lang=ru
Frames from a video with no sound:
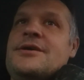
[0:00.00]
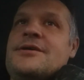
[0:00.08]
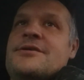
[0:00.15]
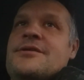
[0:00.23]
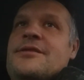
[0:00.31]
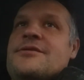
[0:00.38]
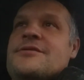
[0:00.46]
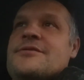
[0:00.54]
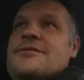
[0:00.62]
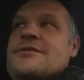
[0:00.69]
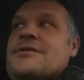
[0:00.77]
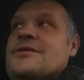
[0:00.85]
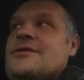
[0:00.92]
Говорит,
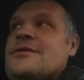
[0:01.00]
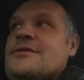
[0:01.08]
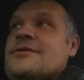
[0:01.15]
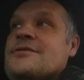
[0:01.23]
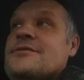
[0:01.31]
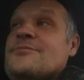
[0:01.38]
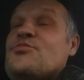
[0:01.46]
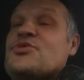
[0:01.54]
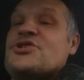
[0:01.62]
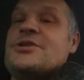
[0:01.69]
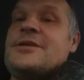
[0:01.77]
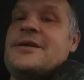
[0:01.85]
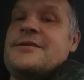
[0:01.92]
э,
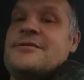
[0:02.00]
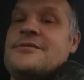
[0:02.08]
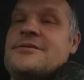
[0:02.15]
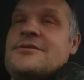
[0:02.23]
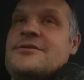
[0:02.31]
пожелать...